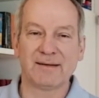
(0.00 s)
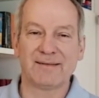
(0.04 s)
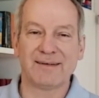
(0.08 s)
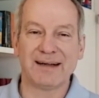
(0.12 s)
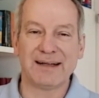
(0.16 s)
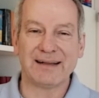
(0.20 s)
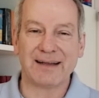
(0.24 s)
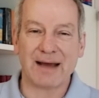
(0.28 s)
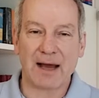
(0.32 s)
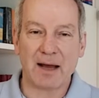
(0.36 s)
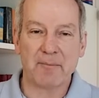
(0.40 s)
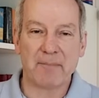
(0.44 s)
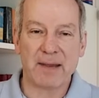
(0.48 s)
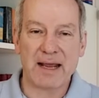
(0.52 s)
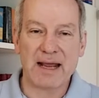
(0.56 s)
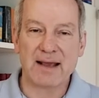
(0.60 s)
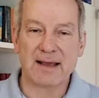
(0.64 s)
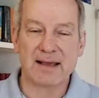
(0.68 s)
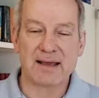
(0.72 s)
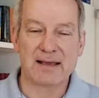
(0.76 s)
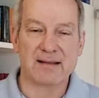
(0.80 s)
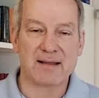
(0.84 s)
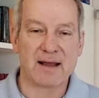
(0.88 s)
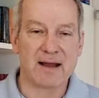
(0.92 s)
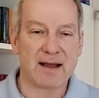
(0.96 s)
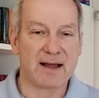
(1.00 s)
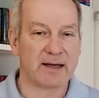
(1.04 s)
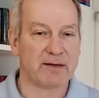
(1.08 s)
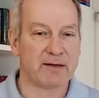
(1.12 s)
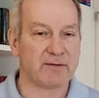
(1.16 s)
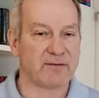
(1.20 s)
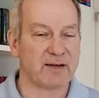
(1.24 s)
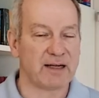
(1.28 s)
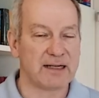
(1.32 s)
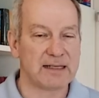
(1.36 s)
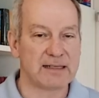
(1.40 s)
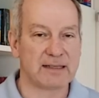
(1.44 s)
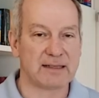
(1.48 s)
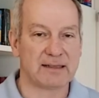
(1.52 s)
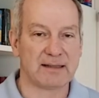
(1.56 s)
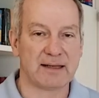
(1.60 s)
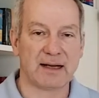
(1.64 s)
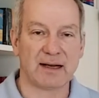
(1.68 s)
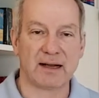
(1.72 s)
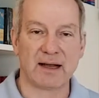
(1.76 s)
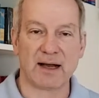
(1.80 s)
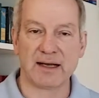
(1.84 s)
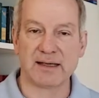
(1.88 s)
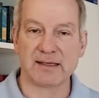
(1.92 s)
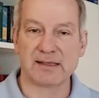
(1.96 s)
Weil da merke ich, da entfaltet
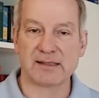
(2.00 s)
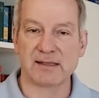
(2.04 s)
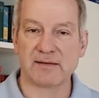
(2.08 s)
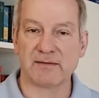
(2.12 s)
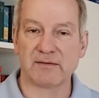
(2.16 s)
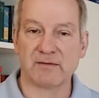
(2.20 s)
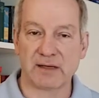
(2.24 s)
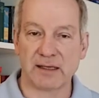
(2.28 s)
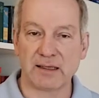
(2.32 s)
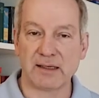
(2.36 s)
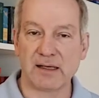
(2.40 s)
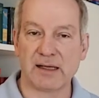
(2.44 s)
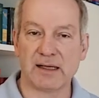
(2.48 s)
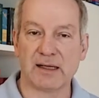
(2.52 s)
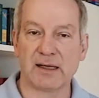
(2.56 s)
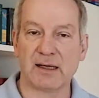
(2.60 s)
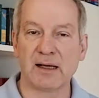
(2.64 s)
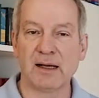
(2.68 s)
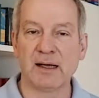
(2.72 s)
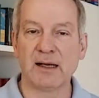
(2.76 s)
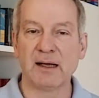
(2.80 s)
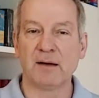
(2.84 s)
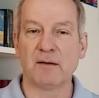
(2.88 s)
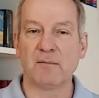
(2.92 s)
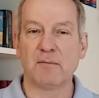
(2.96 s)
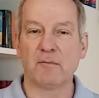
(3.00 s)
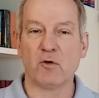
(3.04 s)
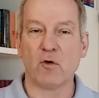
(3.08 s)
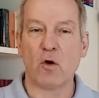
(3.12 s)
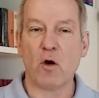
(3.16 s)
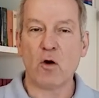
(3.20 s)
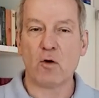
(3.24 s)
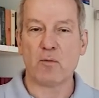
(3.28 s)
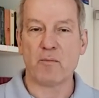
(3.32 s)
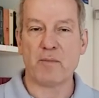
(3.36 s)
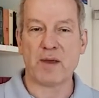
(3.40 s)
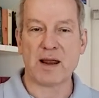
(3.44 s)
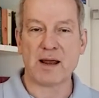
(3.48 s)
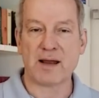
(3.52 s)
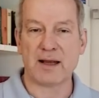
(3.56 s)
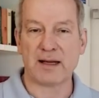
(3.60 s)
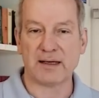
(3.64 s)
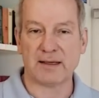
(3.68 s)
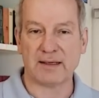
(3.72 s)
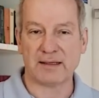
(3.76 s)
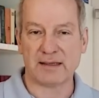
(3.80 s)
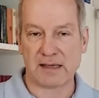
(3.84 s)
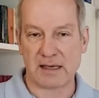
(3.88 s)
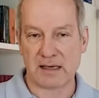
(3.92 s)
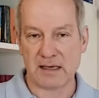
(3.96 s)
der Geist wirklich noch mehr
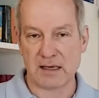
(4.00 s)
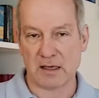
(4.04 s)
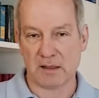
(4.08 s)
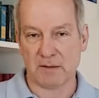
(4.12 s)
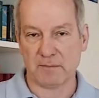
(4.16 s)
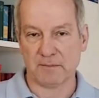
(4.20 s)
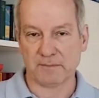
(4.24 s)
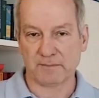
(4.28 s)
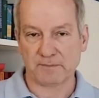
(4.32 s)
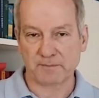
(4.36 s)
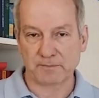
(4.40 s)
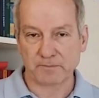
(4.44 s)
Energie.